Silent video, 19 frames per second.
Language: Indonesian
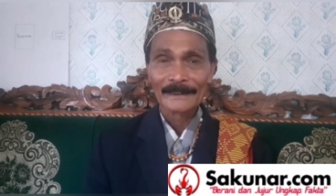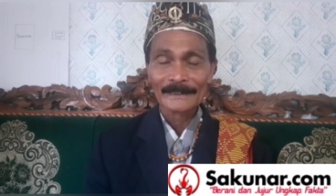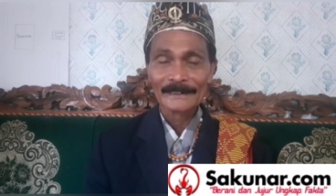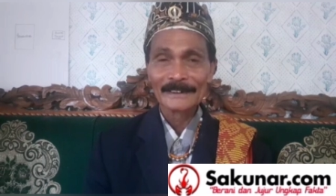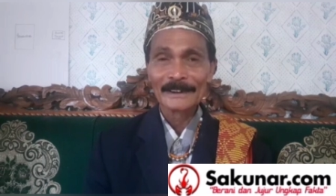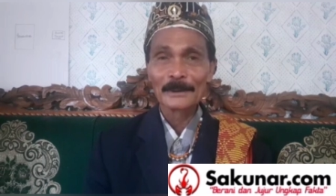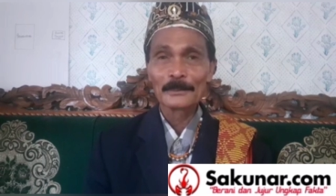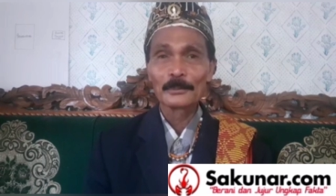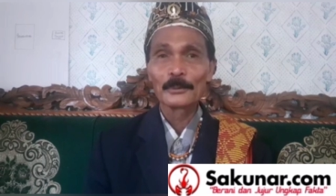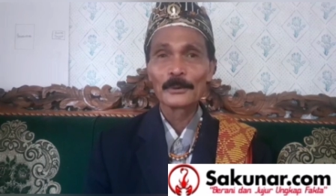
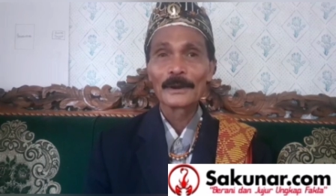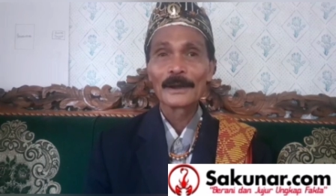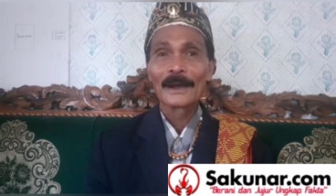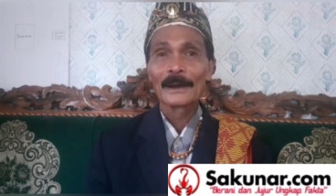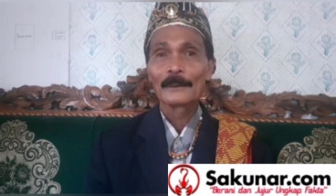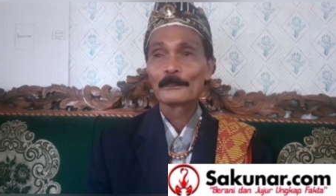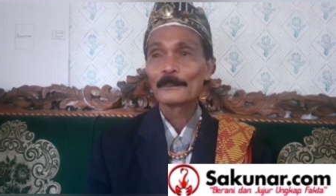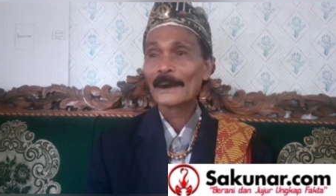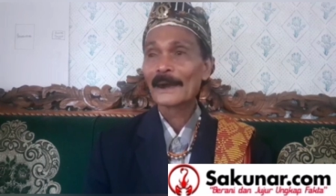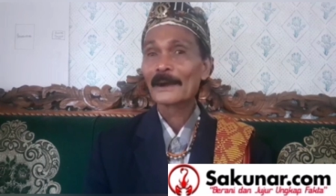dia bu
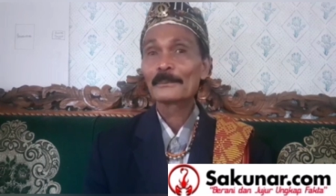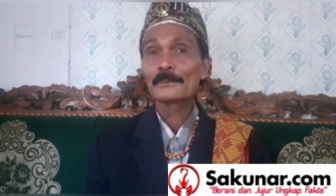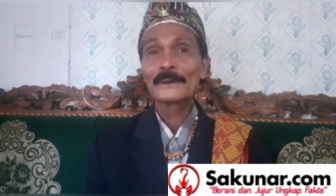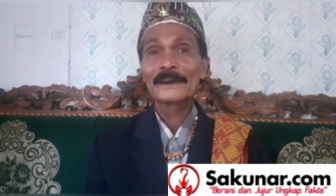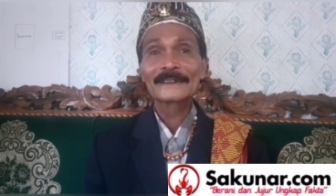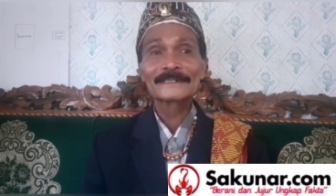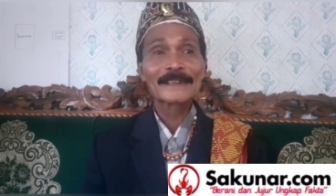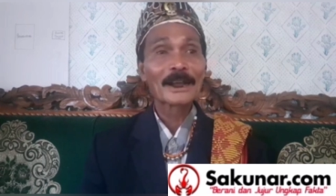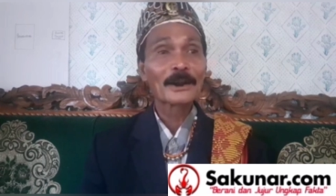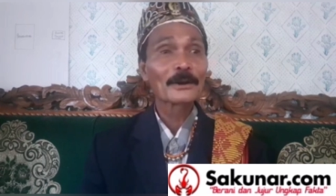maka
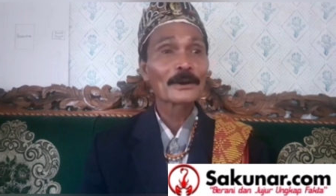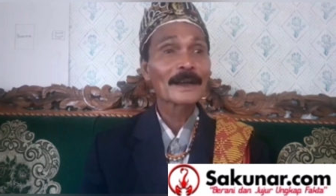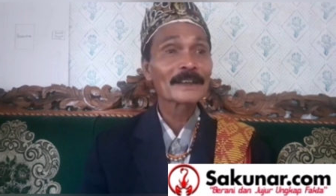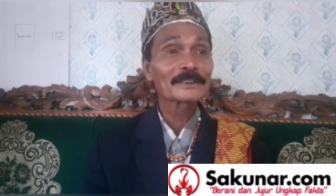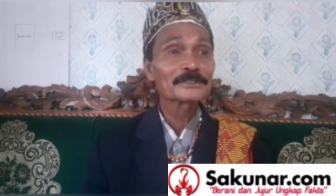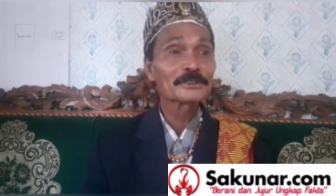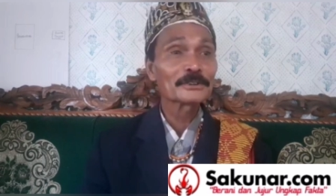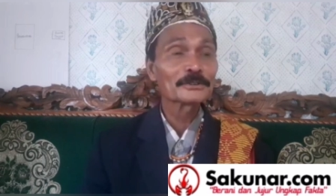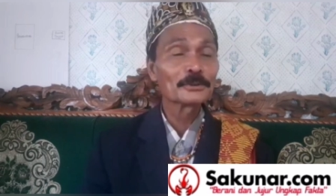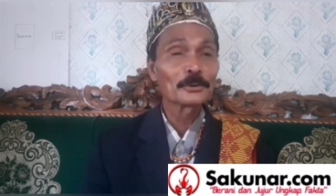Bertalo
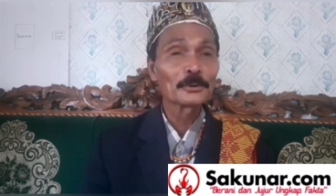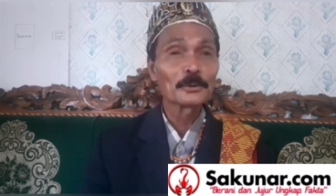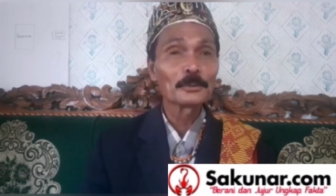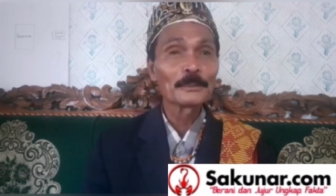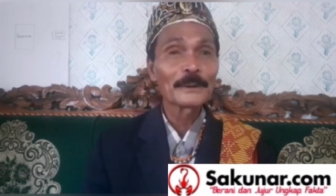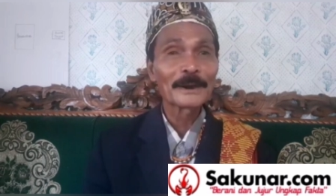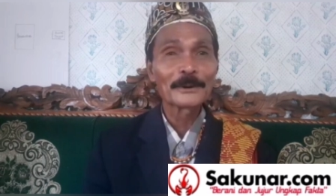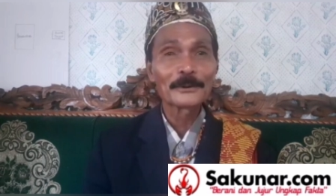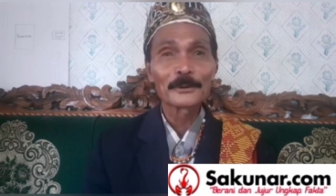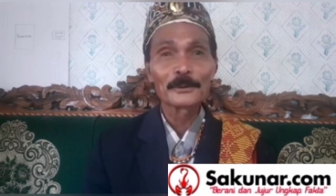kasih
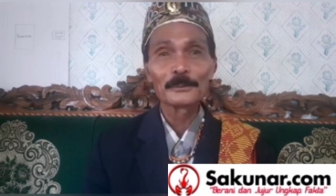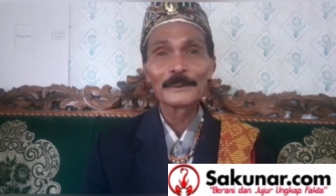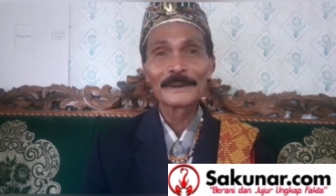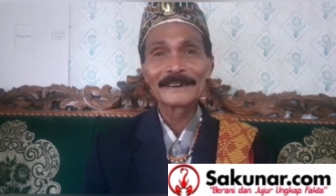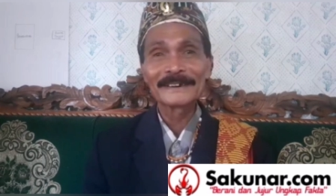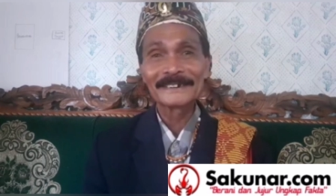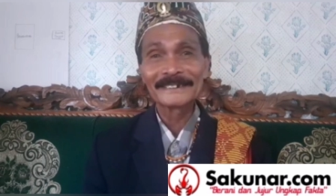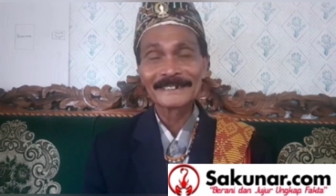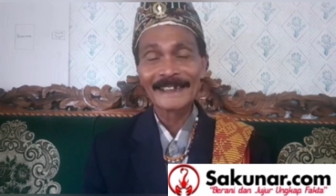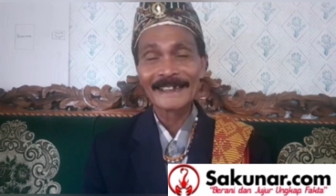
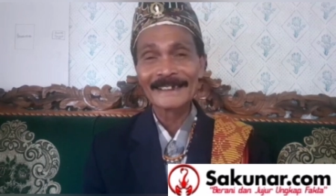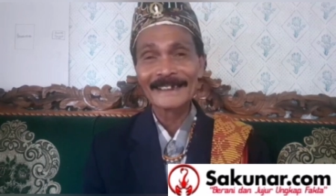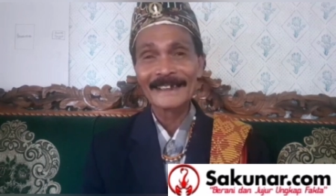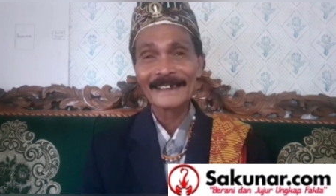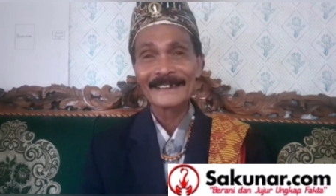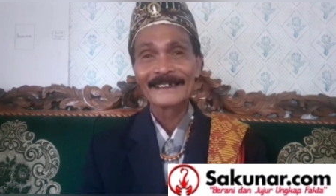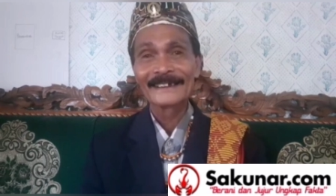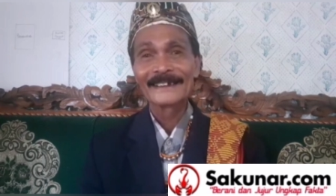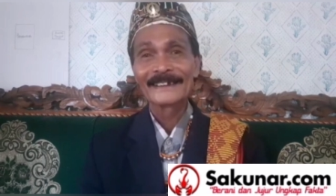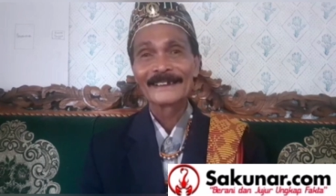dokumen-dokumen di saya
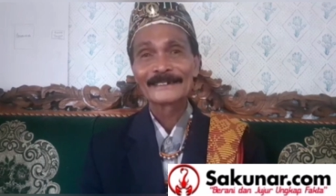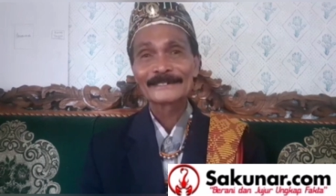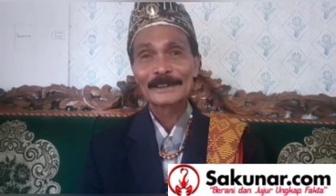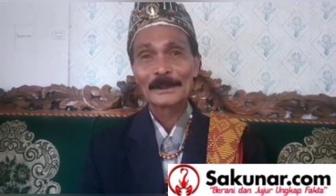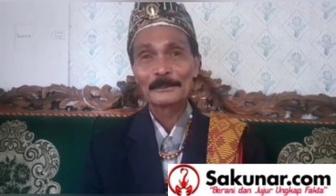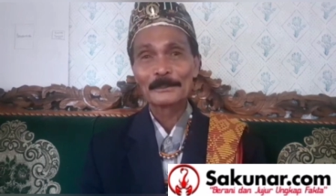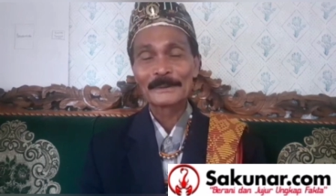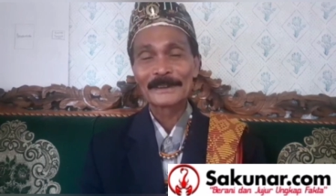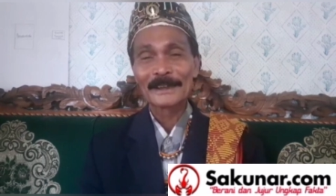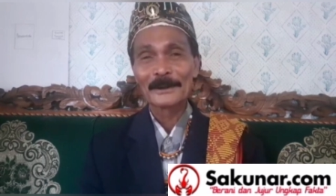
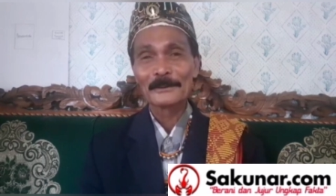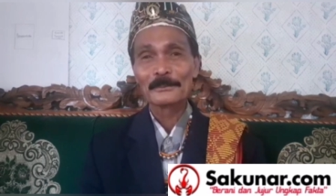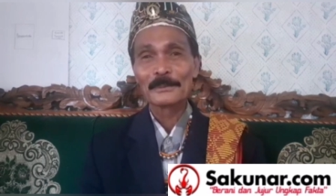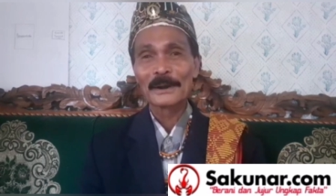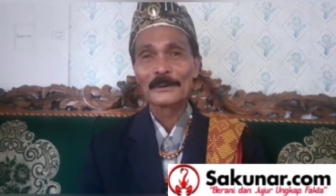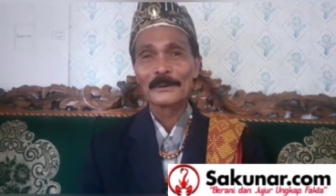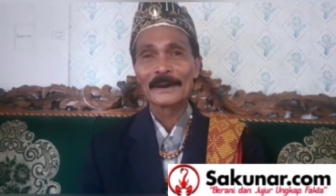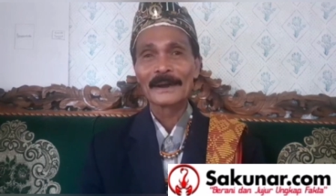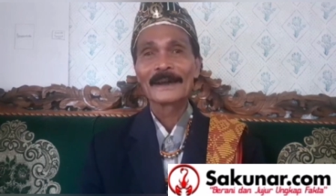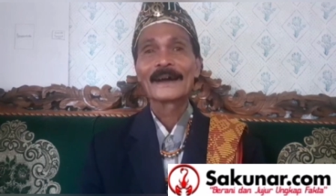sampaikan
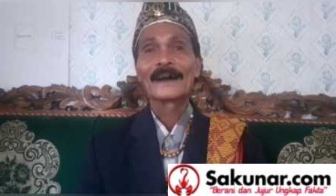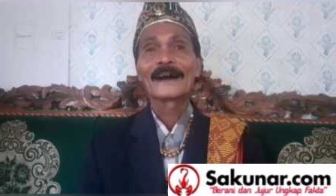bahwa